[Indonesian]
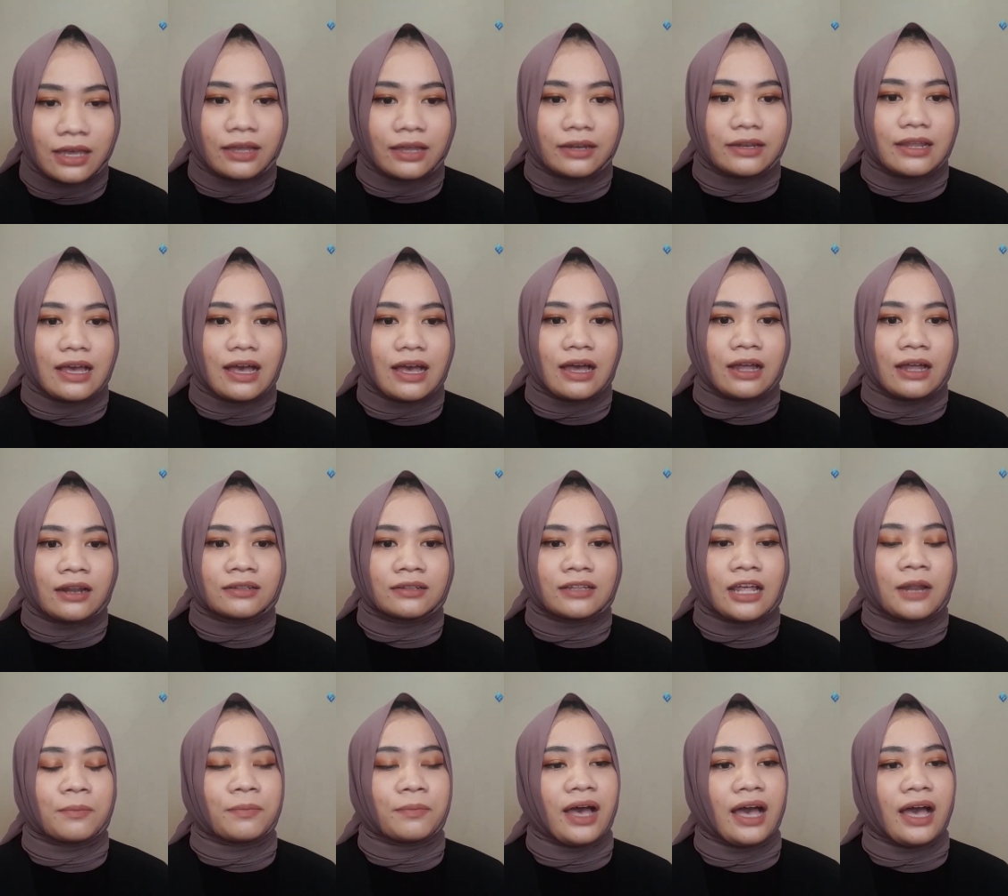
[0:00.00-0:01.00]
dan
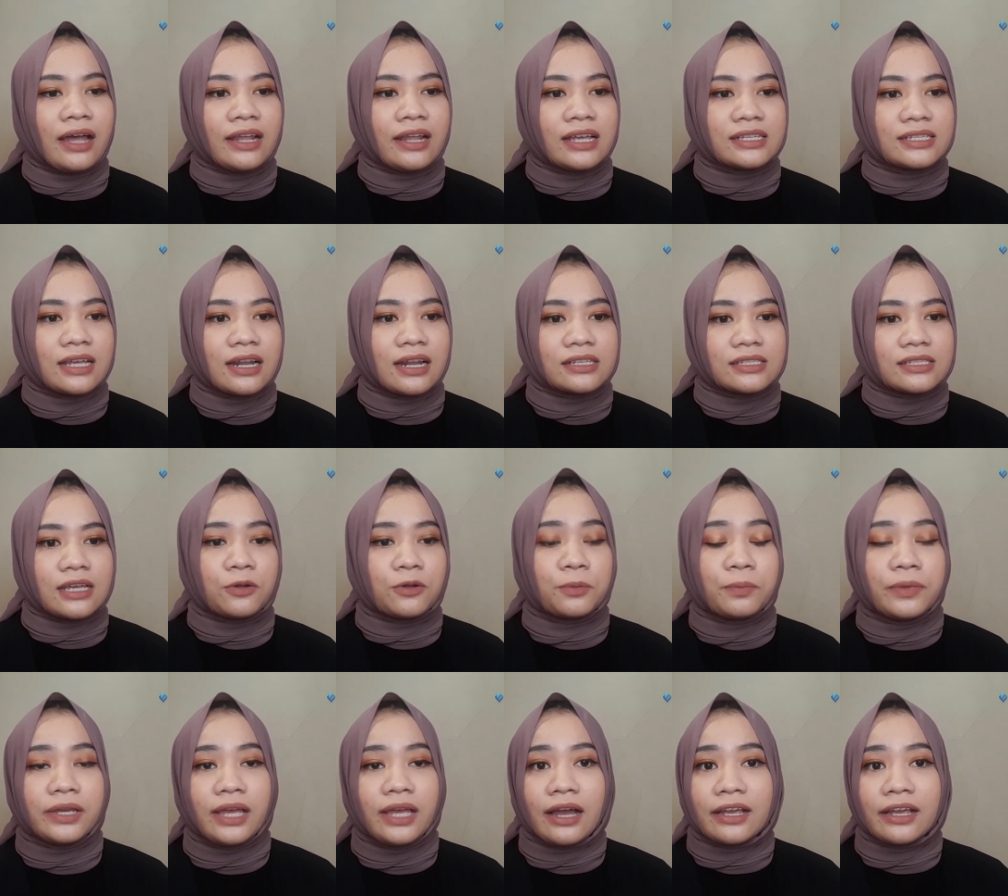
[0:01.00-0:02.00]
tanpa ada salah
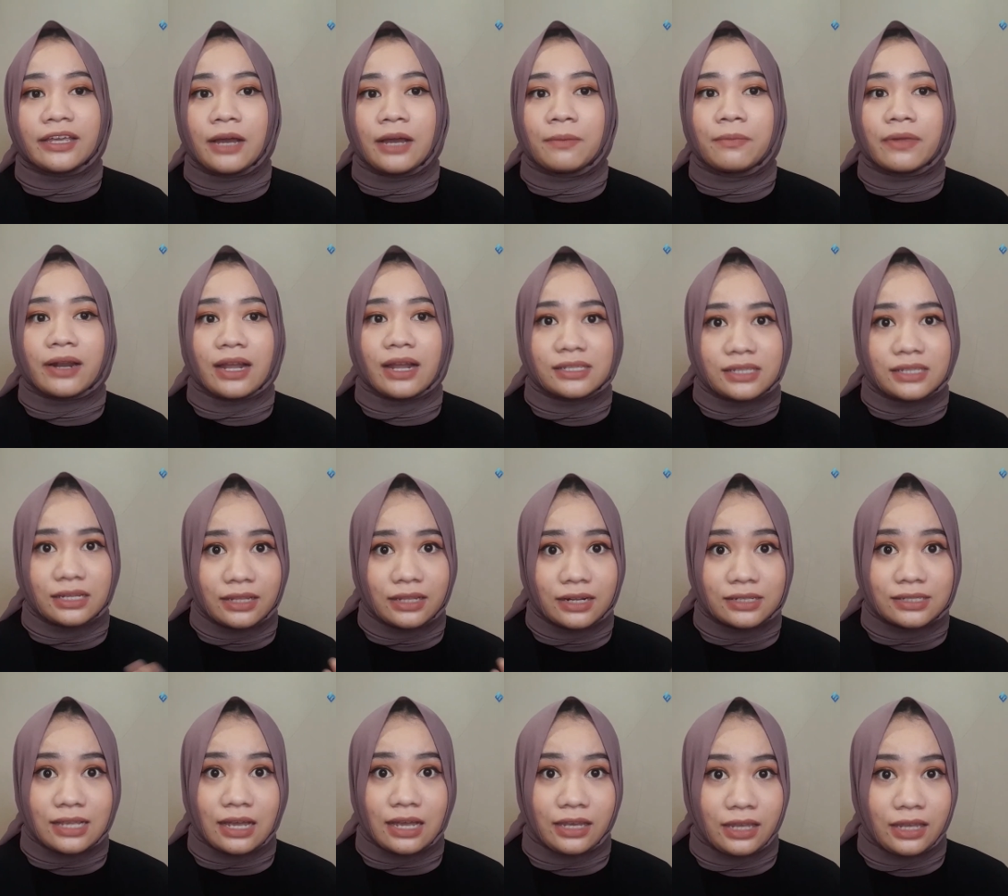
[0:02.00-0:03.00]
satu pihak yang merasa
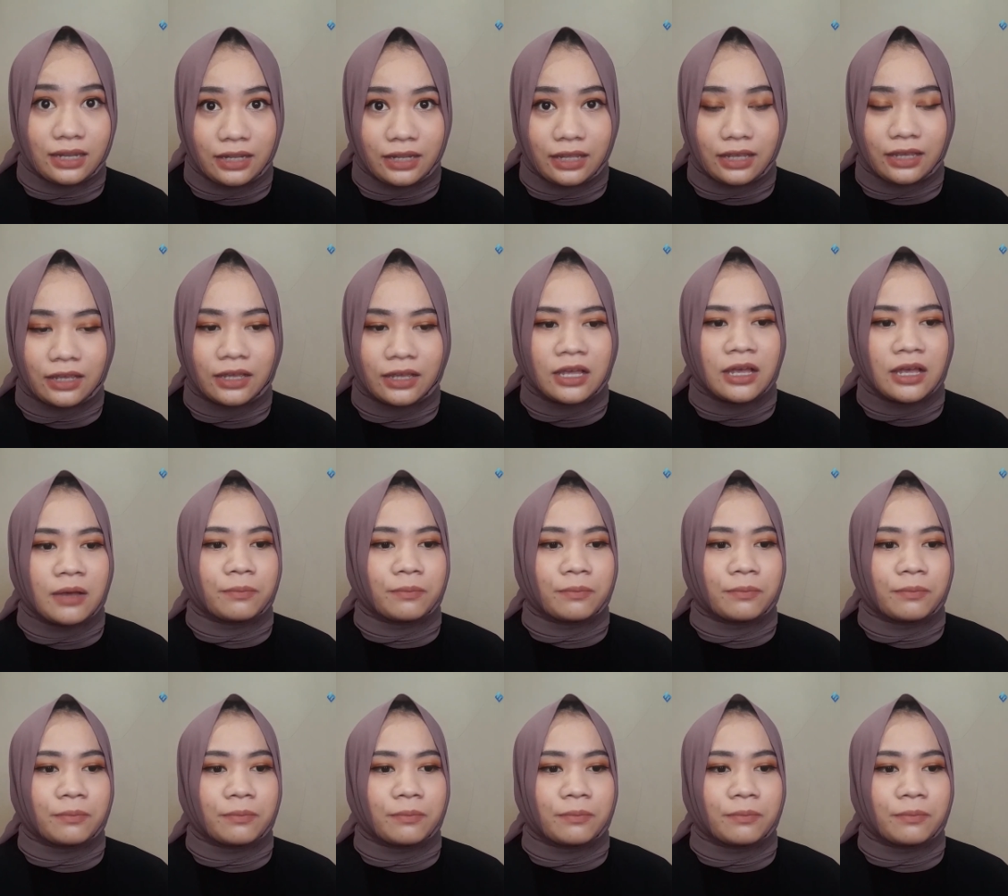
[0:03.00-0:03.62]
tersakiti.